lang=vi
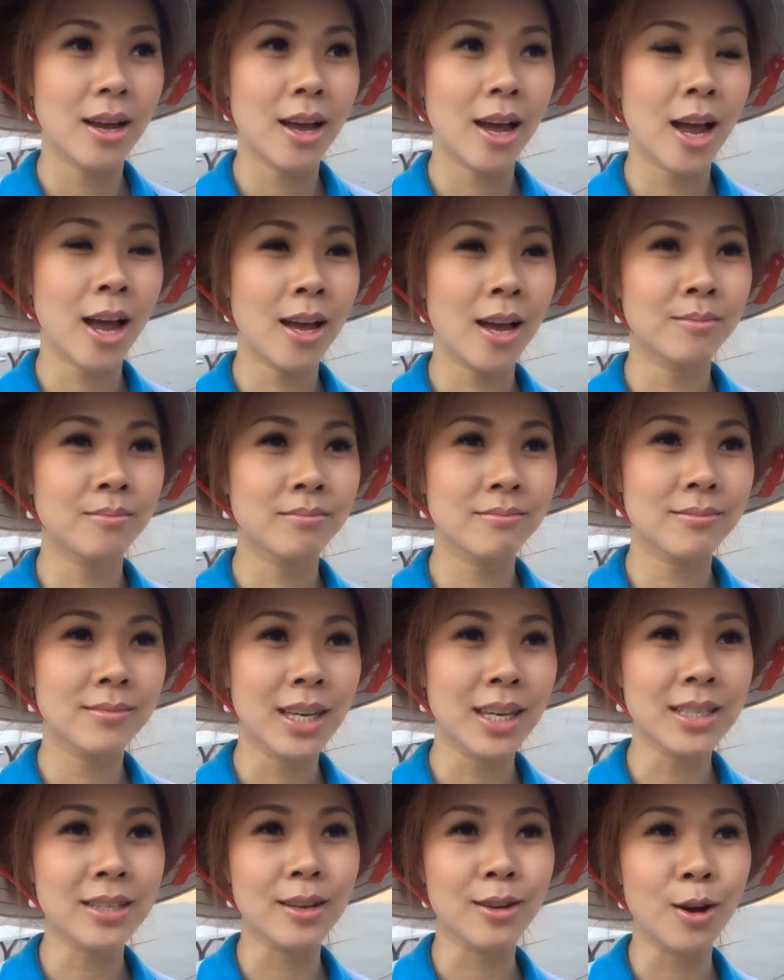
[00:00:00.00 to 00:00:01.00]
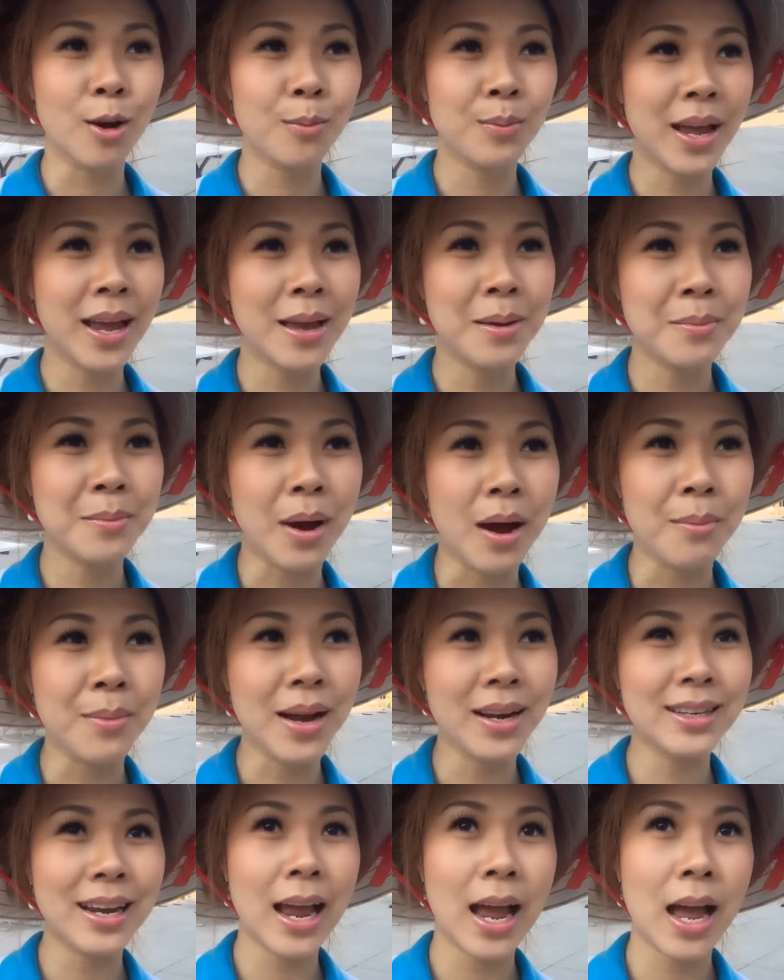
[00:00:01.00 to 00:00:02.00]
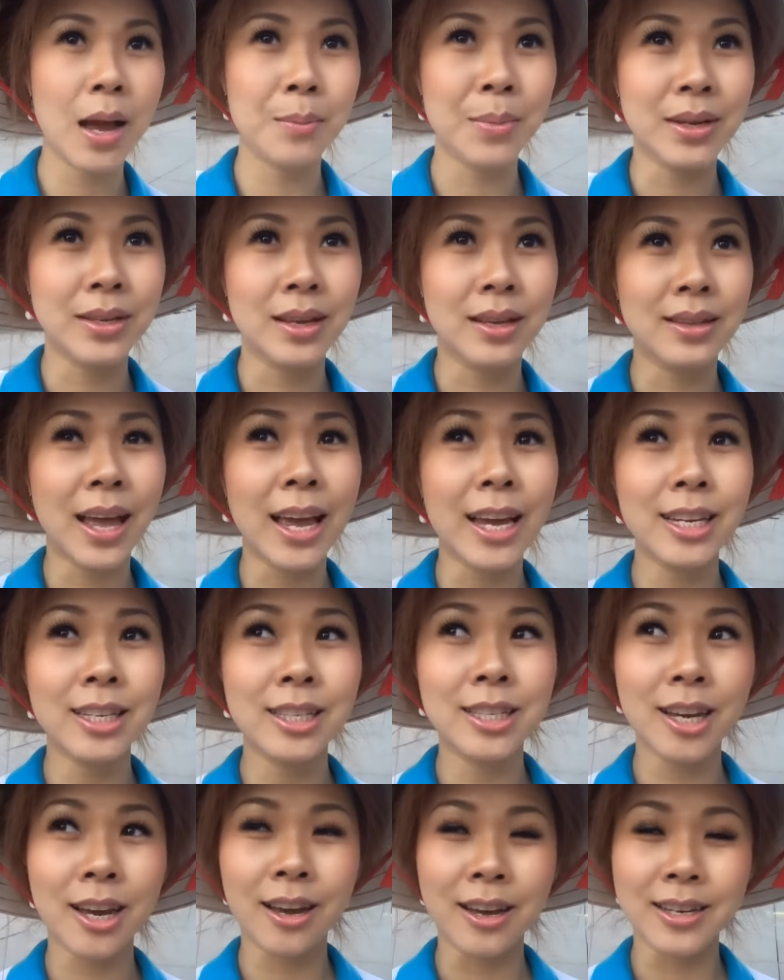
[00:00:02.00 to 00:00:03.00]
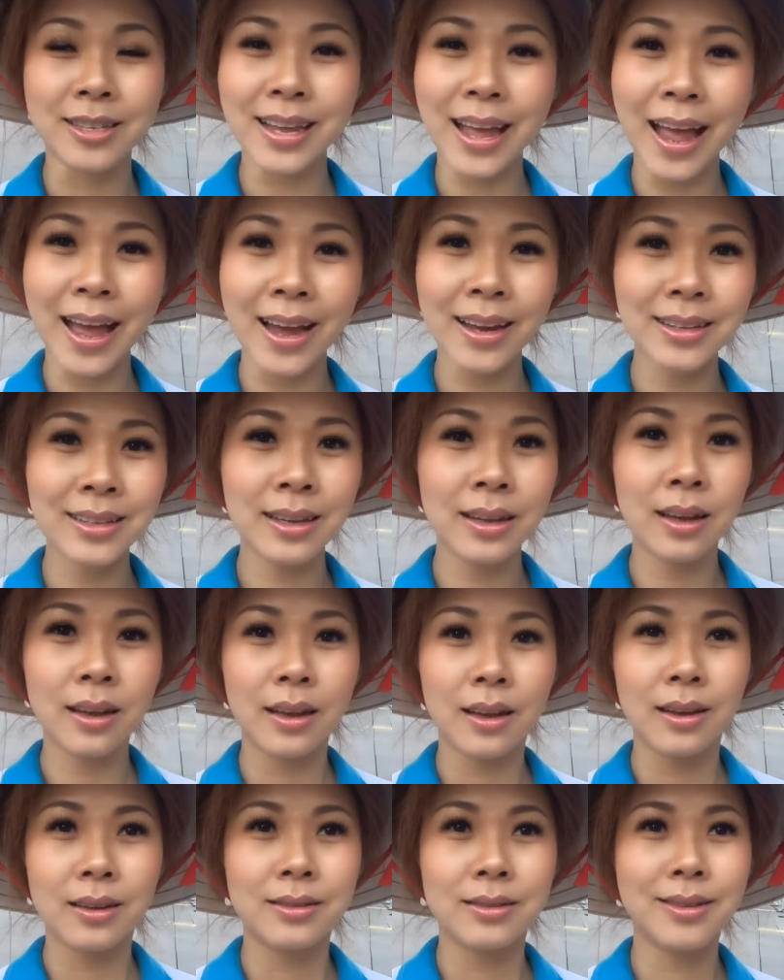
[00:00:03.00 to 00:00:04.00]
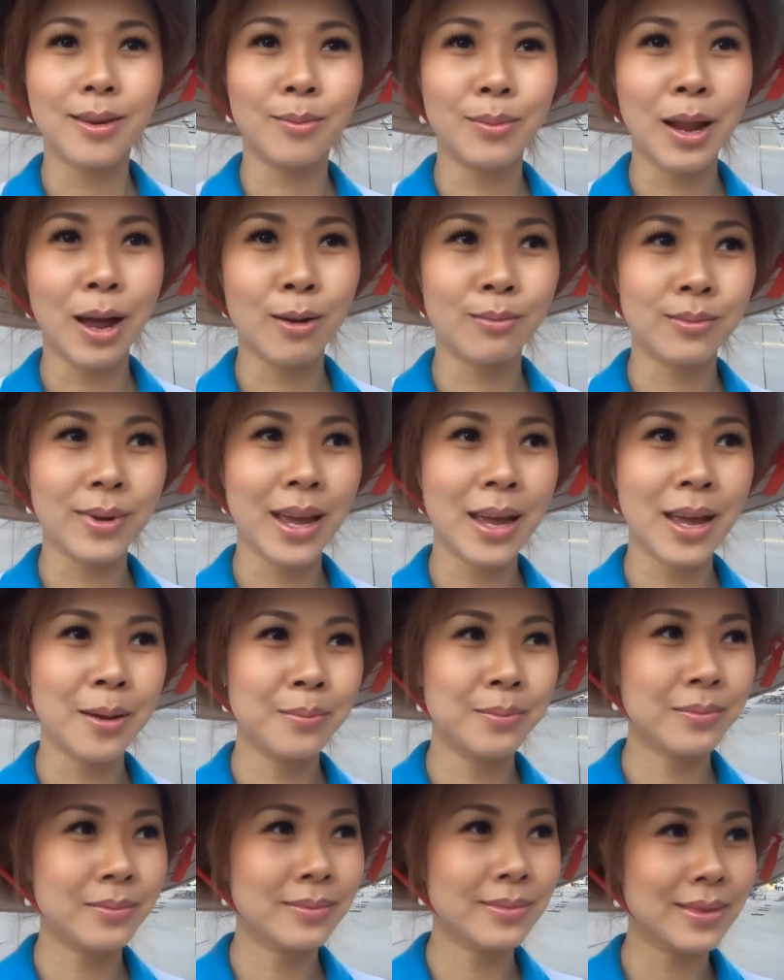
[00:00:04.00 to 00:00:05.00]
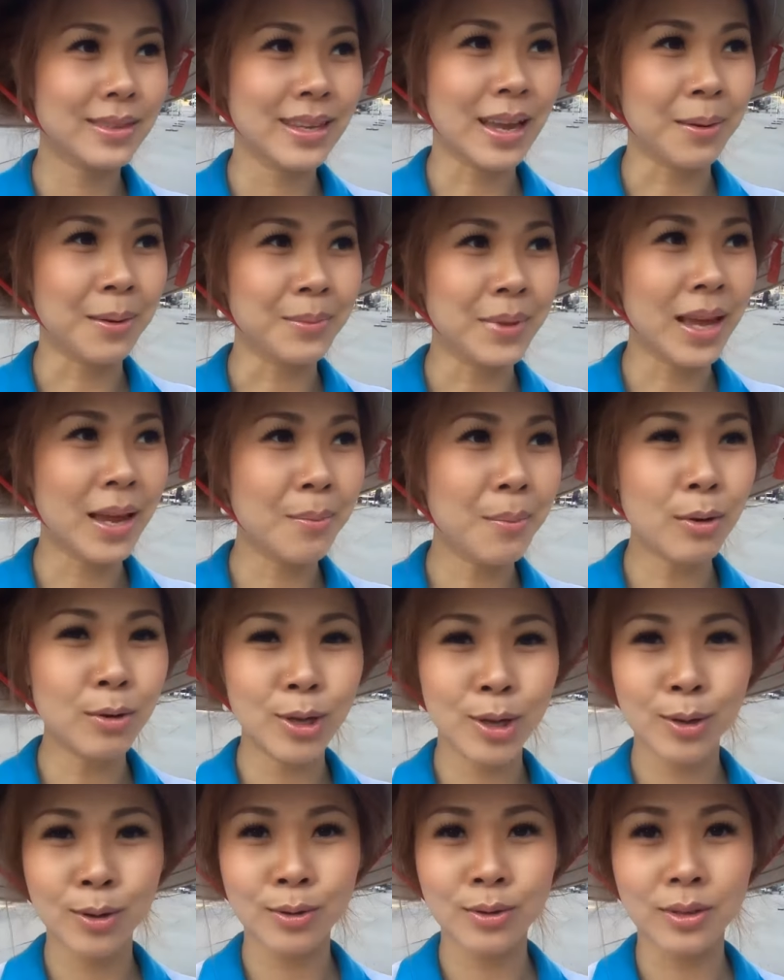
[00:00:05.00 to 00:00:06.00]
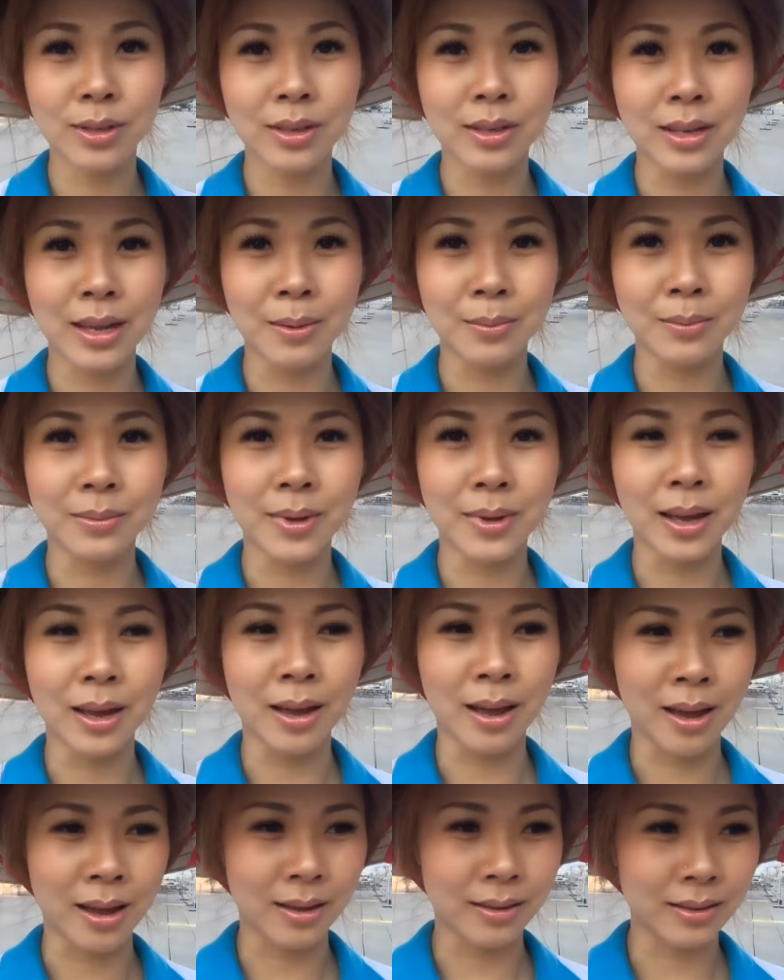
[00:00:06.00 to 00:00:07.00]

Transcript: à, thật sự hôm nay mở mắt ra mà nhìn thấy trời sáng trong lòng em cảm thấy bao nhiêu niềm à,